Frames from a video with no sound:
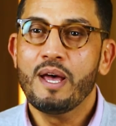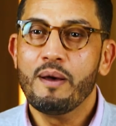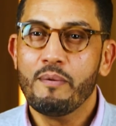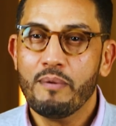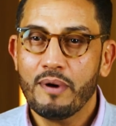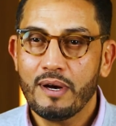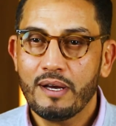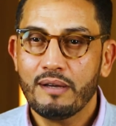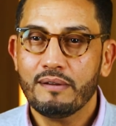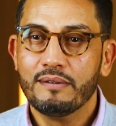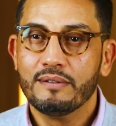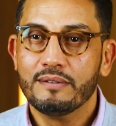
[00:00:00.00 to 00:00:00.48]

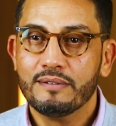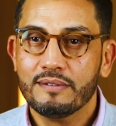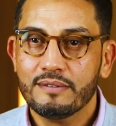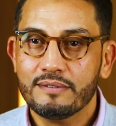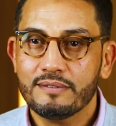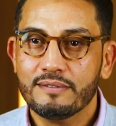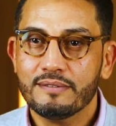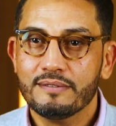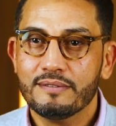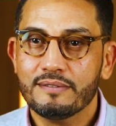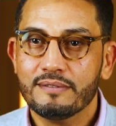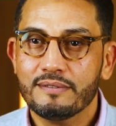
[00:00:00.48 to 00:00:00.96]
دابا
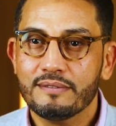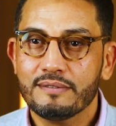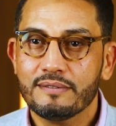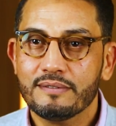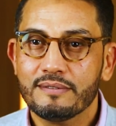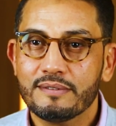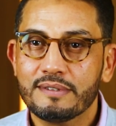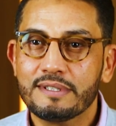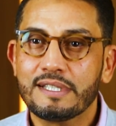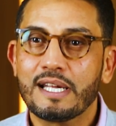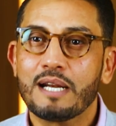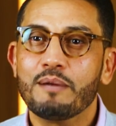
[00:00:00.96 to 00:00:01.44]

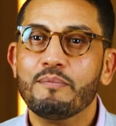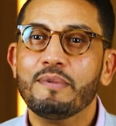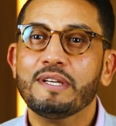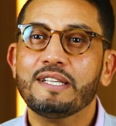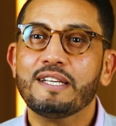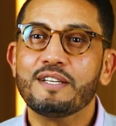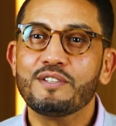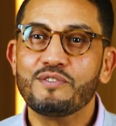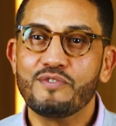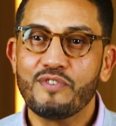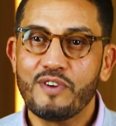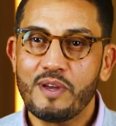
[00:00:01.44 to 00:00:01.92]
الدراما
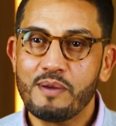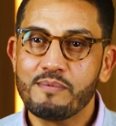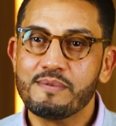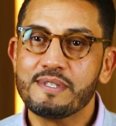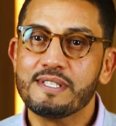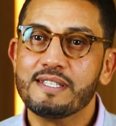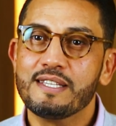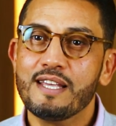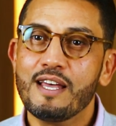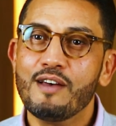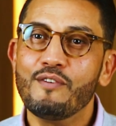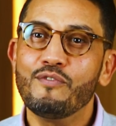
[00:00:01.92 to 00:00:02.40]
درت فيها
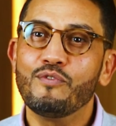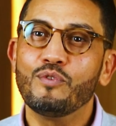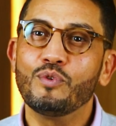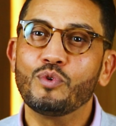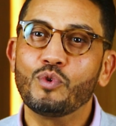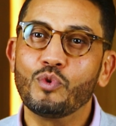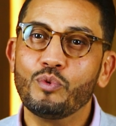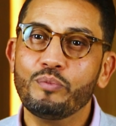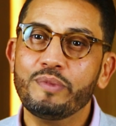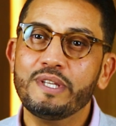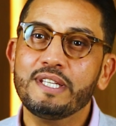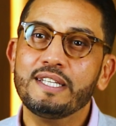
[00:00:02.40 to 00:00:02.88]
بزاف
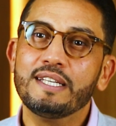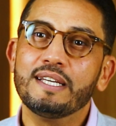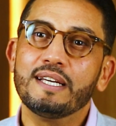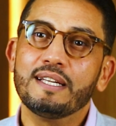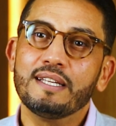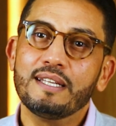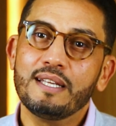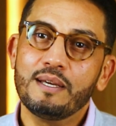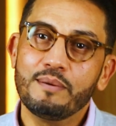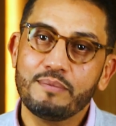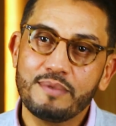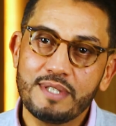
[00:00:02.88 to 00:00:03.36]
والكوميديا
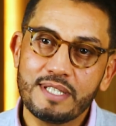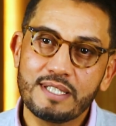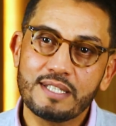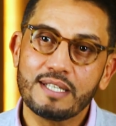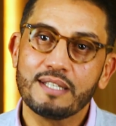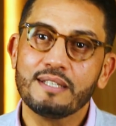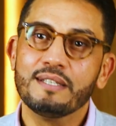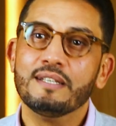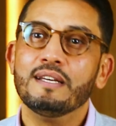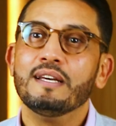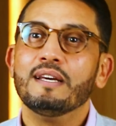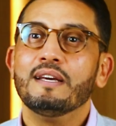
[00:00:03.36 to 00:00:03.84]
الله بديت
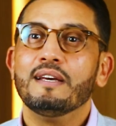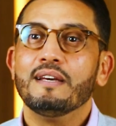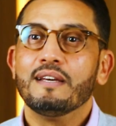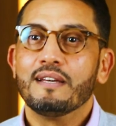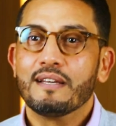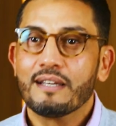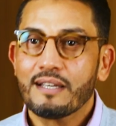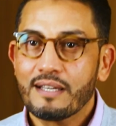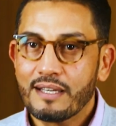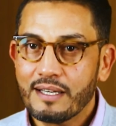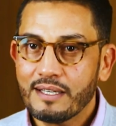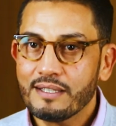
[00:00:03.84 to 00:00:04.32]
كان
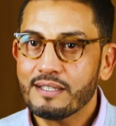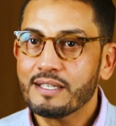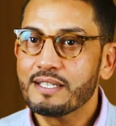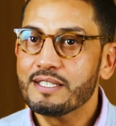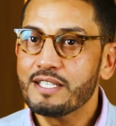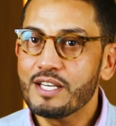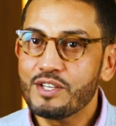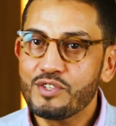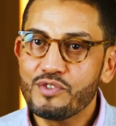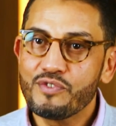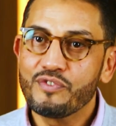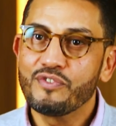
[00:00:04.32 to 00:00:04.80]

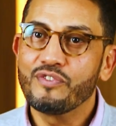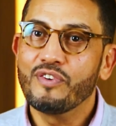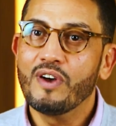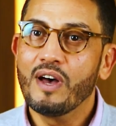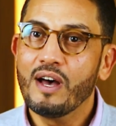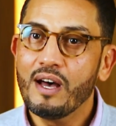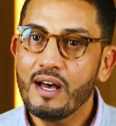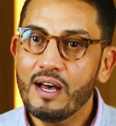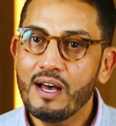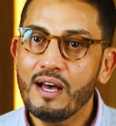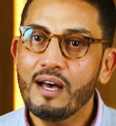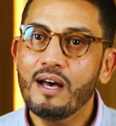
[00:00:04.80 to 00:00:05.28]

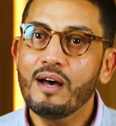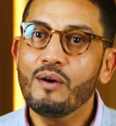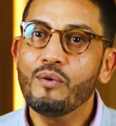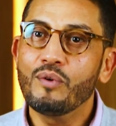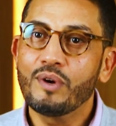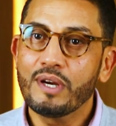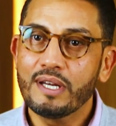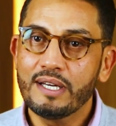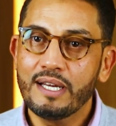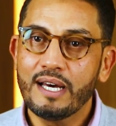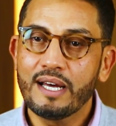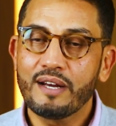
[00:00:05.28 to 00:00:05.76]
كنكتشفها
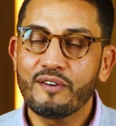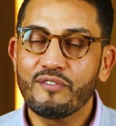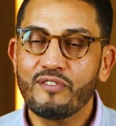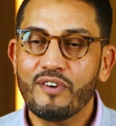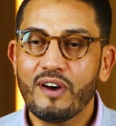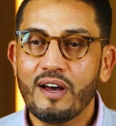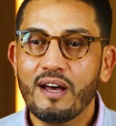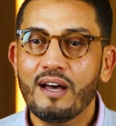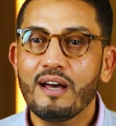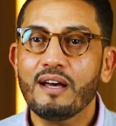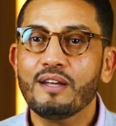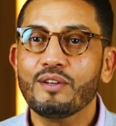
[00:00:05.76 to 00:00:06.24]

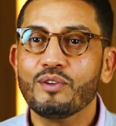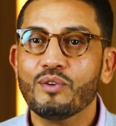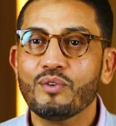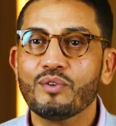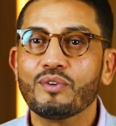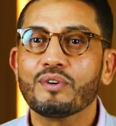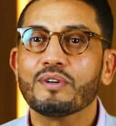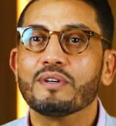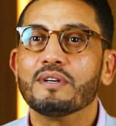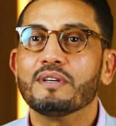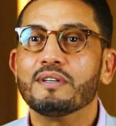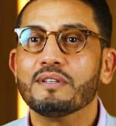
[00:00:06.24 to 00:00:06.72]
وكنعرفها
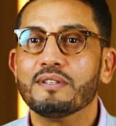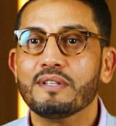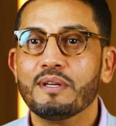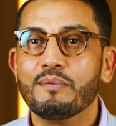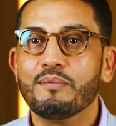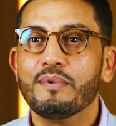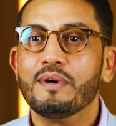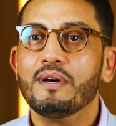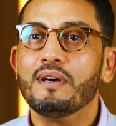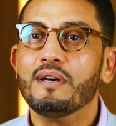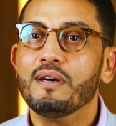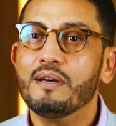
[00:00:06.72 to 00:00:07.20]
دونك
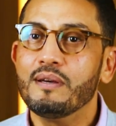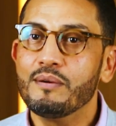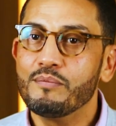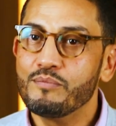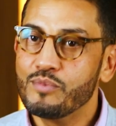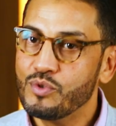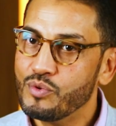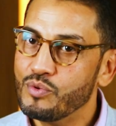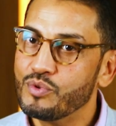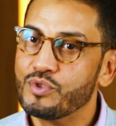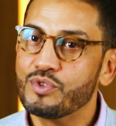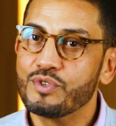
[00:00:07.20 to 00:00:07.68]
دابا
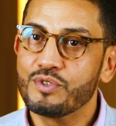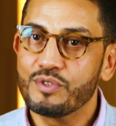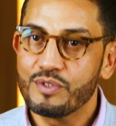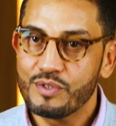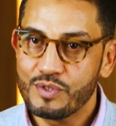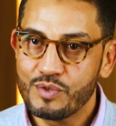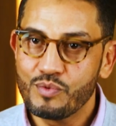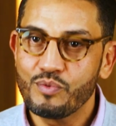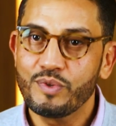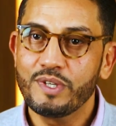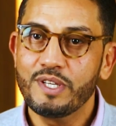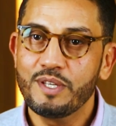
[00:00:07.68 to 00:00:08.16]
بجوج
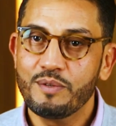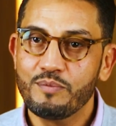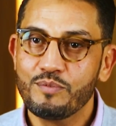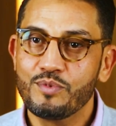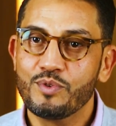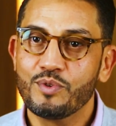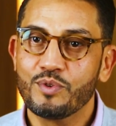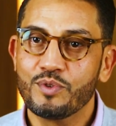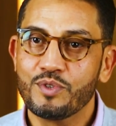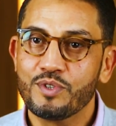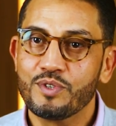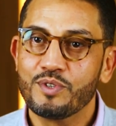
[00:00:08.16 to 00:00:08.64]
زوينين
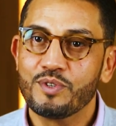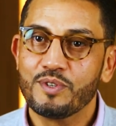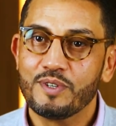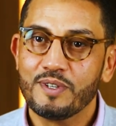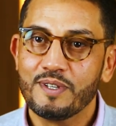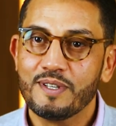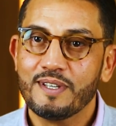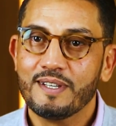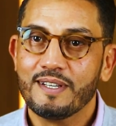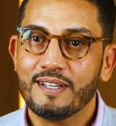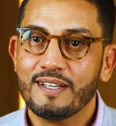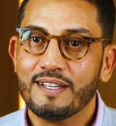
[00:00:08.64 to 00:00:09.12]
بجوج
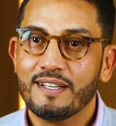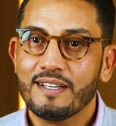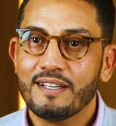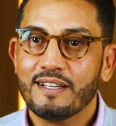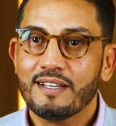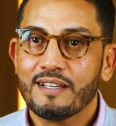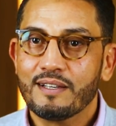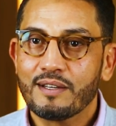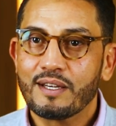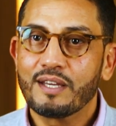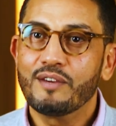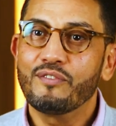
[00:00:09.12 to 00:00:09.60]

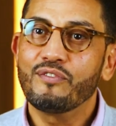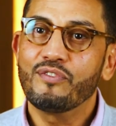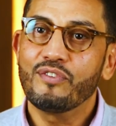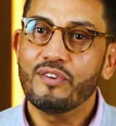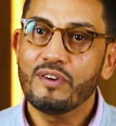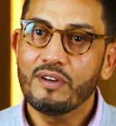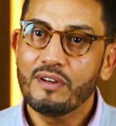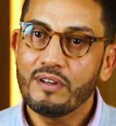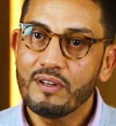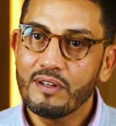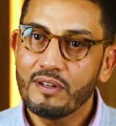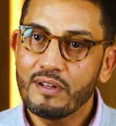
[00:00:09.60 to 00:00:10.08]

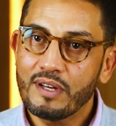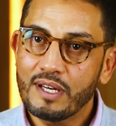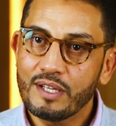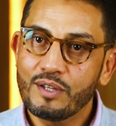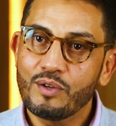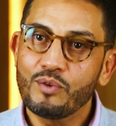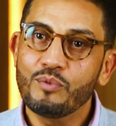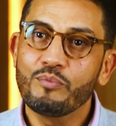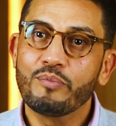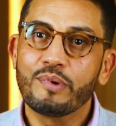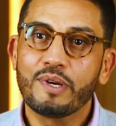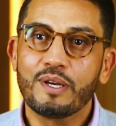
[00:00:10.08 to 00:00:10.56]
كيف
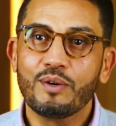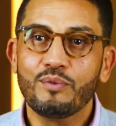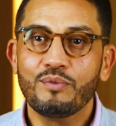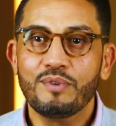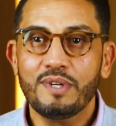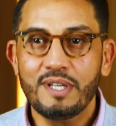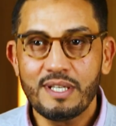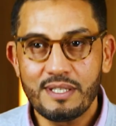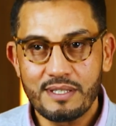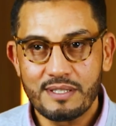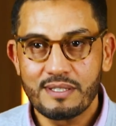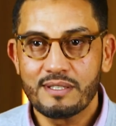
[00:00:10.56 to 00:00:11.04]
نقدروا نبكيو
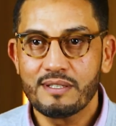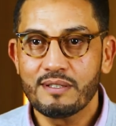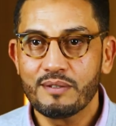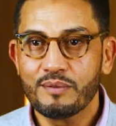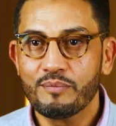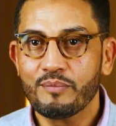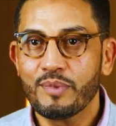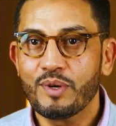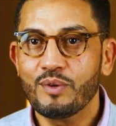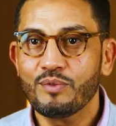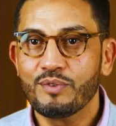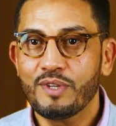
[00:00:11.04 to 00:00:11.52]
الناس
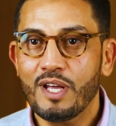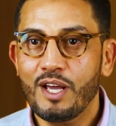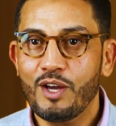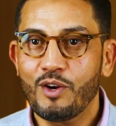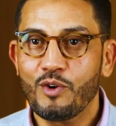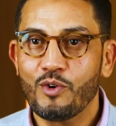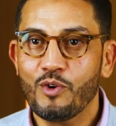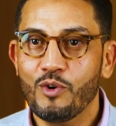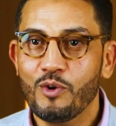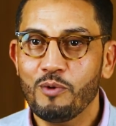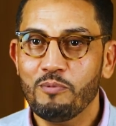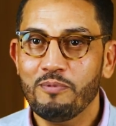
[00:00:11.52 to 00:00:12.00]
نبغيو
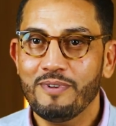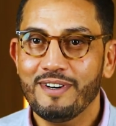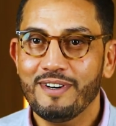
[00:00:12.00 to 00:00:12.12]
نضحكوهم